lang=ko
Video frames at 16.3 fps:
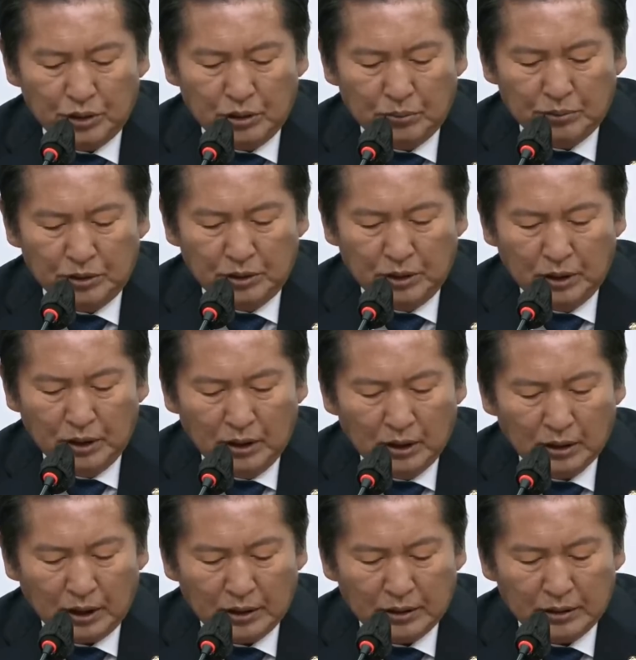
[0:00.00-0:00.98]
이념을
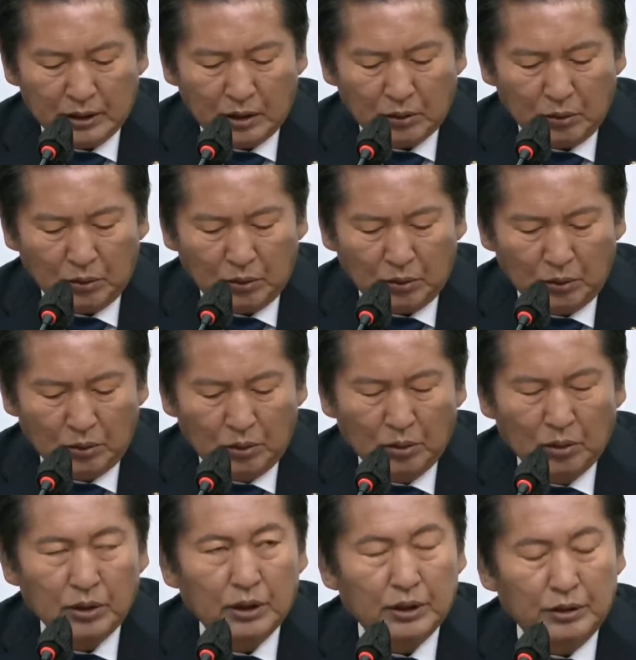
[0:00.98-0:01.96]
계승하고
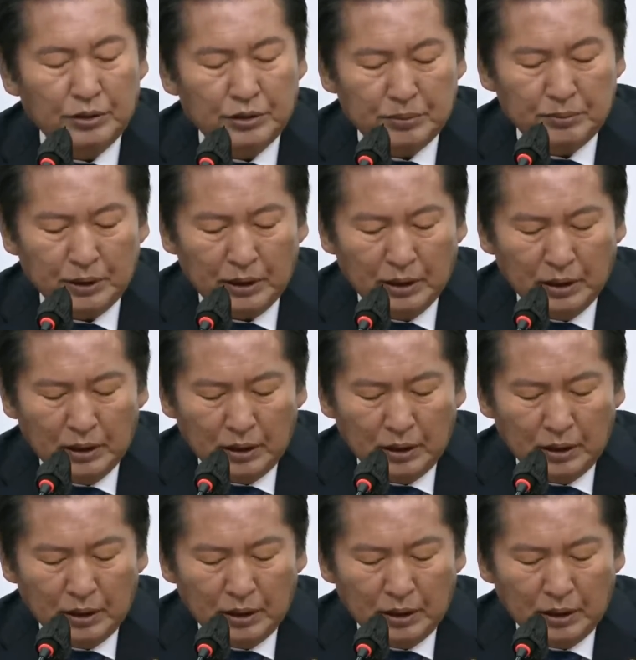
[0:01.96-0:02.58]
이렇게 되어 있습니다.